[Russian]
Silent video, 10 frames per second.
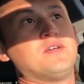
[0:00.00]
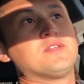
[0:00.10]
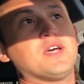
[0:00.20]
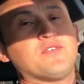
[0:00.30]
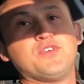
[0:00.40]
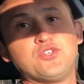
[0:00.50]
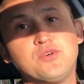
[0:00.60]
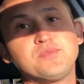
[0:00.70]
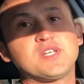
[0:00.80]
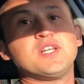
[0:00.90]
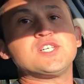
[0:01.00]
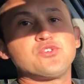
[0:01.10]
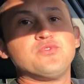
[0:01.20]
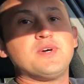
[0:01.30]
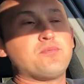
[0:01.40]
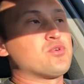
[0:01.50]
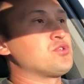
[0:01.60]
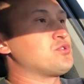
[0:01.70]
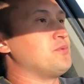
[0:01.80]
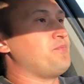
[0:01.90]
Так, вернемся к нашему
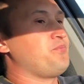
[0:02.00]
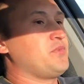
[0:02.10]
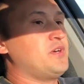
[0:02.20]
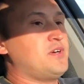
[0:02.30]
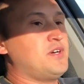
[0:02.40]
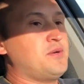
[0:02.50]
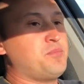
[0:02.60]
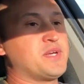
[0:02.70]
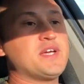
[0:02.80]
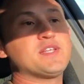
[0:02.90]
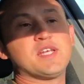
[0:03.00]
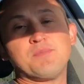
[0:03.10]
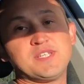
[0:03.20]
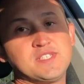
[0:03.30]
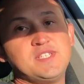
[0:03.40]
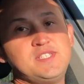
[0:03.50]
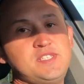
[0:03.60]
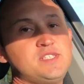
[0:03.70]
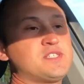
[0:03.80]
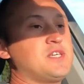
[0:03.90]
вопросу э, про тормозные
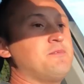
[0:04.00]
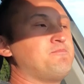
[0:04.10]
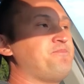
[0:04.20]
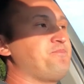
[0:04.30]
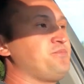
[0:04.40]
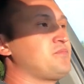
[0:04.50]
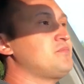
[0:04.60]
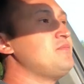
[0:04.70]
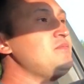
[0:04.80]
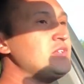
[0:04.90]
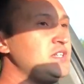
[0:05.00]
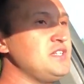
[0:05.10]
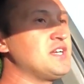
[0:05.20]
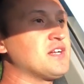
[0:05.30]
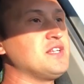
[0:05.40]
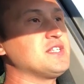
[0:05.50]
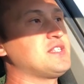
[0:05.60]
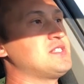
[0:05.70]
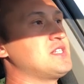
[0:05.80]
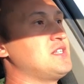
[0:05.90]
диски и
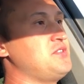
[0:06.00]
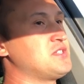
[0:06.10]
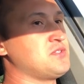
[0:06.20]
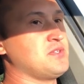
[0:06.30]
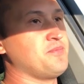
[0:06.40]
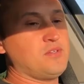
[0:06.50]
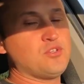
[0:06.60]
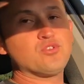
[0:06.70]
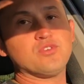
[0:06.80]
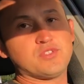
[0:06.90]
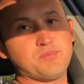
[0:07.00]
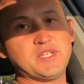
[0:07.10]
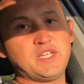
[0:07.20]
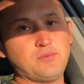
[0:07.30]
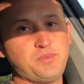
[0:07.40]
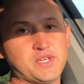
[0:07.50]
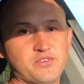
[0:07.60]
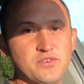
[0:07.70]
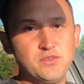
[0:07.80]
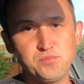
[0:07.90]
накладки, соответственно. Кто смотрел
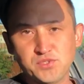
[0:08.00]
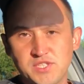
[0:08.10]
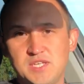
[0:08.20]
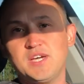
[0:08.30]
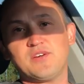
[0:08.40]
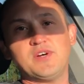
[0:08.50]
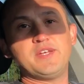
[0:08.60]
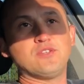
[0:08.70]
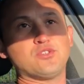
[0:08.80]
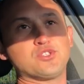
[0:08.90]
первые выпуски, я говорил то,